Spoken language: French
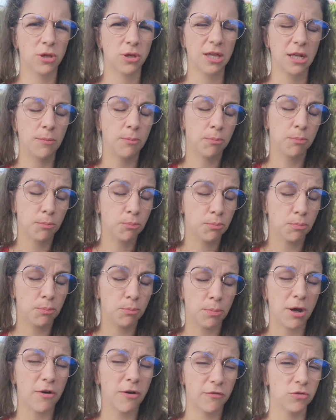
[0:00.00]
qu'ils
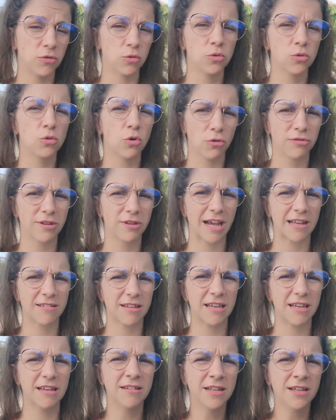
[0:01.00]
peuvent nous
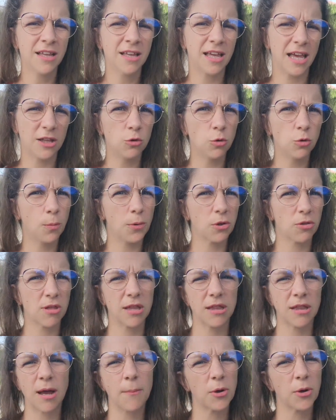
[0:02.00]
contacter et nous
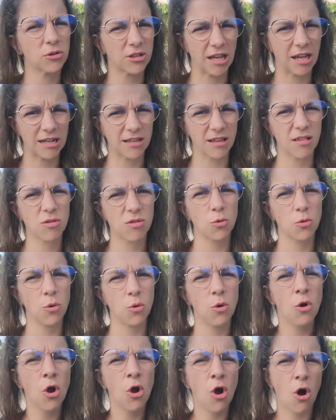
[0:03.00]
poser n'importe quelle
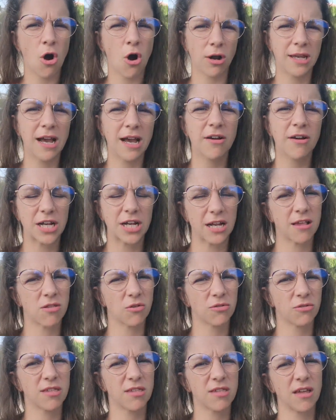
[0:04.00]
question en lien avec la
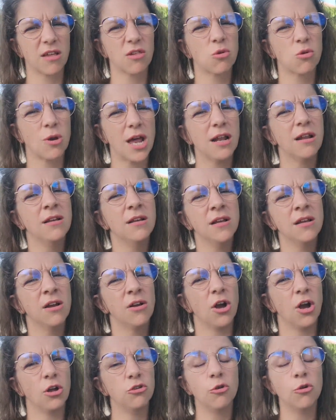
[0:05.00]
santé sexuelle
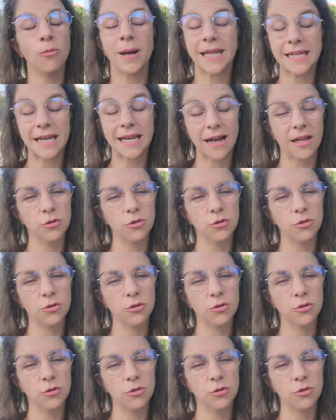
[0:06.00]
euh, de manière